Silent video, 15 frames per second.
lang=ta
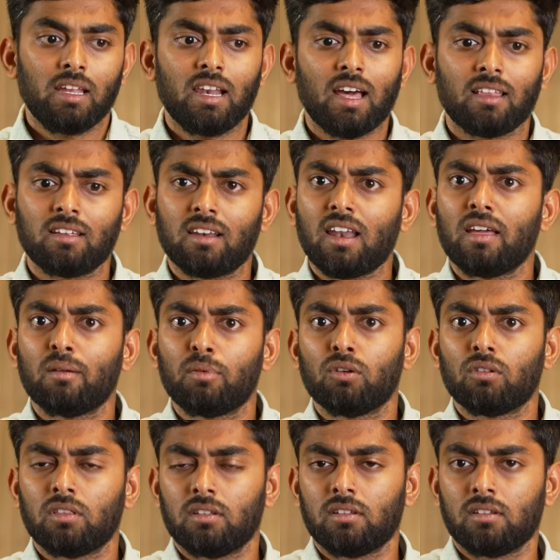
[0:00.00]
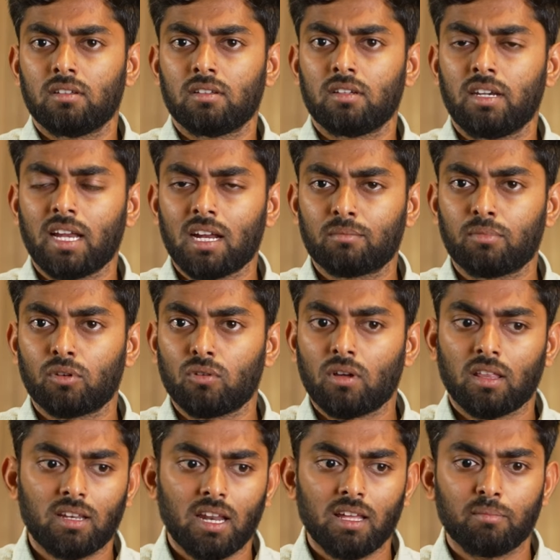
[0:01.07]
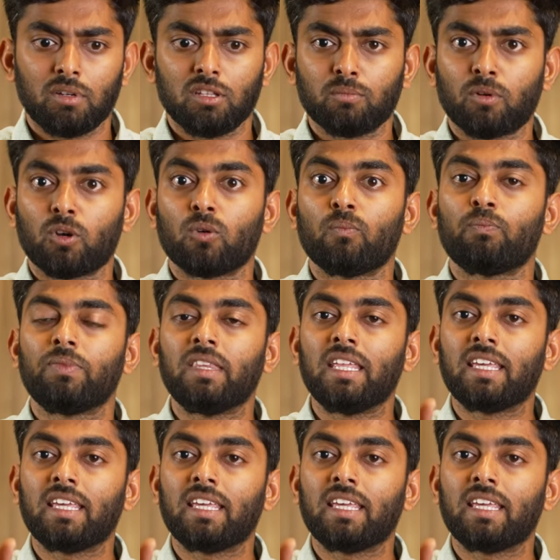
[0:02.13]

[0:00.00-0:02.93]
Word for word: இல்ல அதெல்லாம் எப்படி வந்து ரியாக்ட் பண்ணும் அதெல்லாம் எப்படி இது பண்ணும்